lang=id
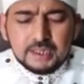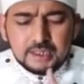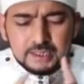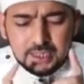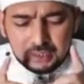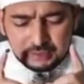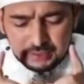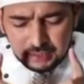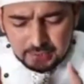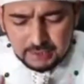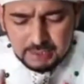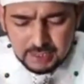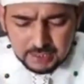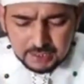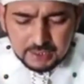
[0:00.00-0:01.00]
yang
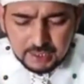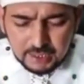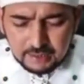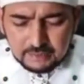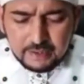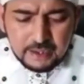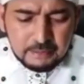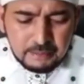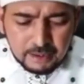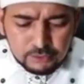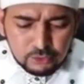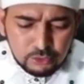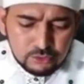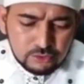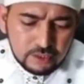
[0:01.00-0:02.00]
tadinya ketika saya
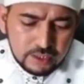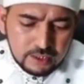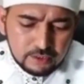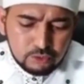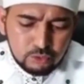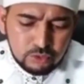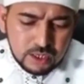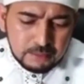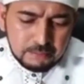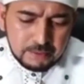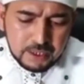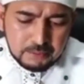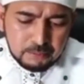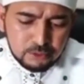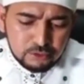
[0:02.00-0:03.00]
masuk saya sudah
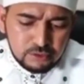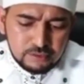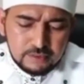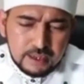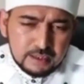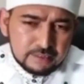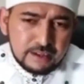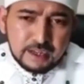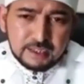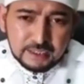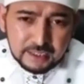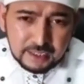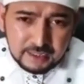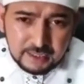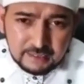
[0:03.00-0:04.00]
pada posisi yang sangat
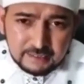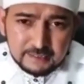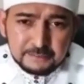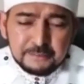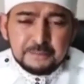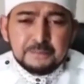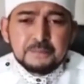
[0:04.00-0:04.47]
kritis